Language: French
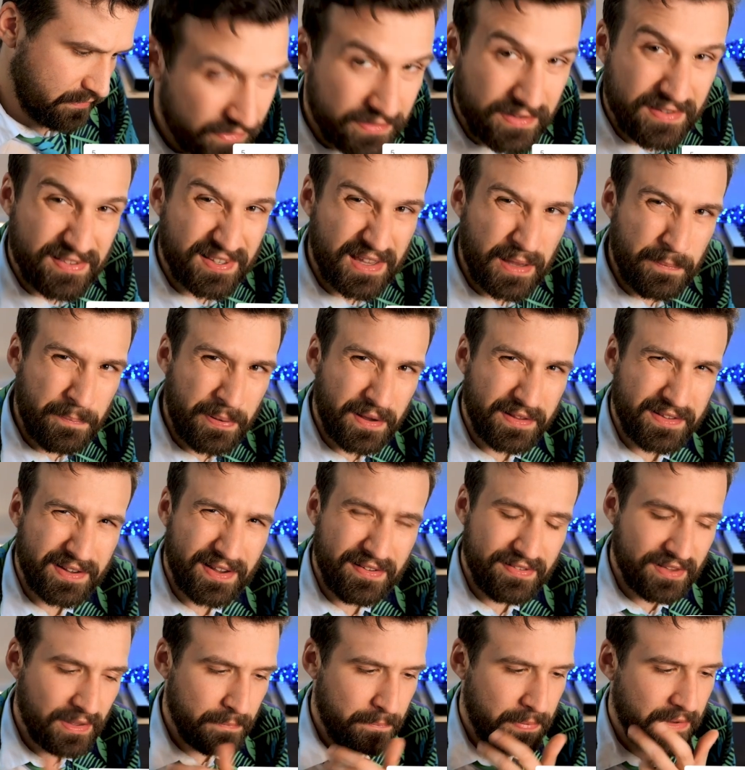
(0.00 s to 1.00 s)
qui serait pas très
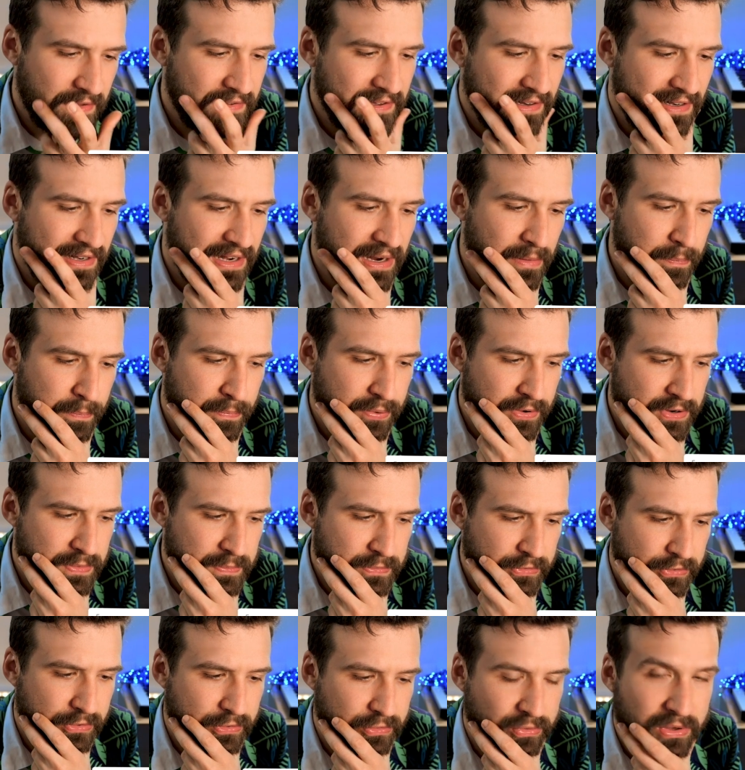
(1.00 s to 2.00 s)
sympa, c'est que la
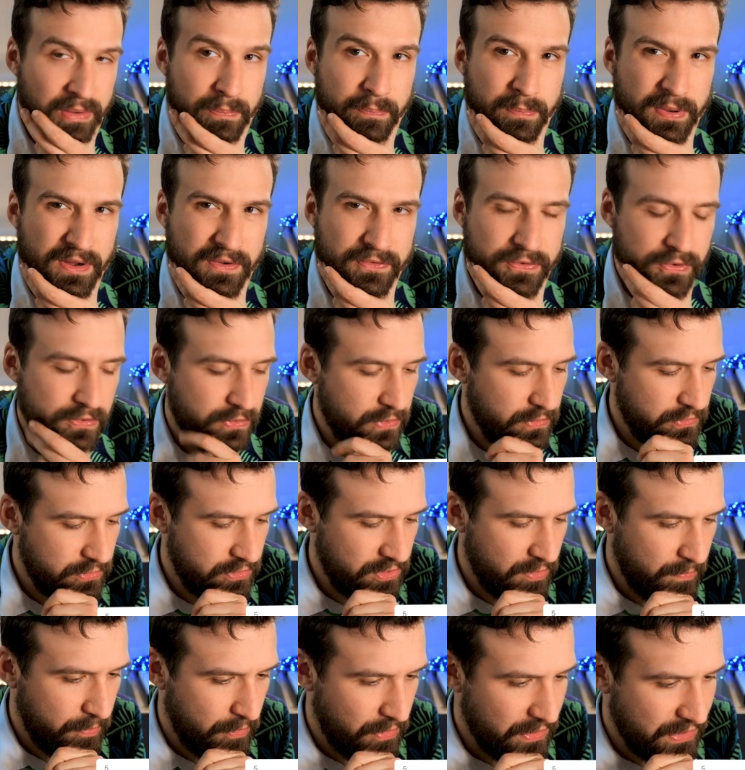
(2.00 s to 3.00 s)
plume ce soit pas
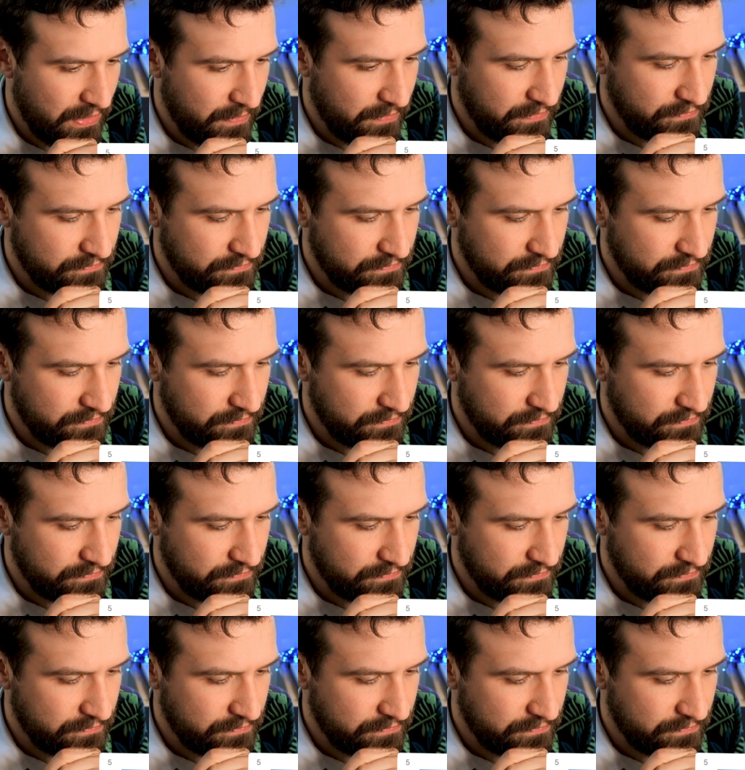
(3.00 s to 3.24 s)
Photoshop quand même.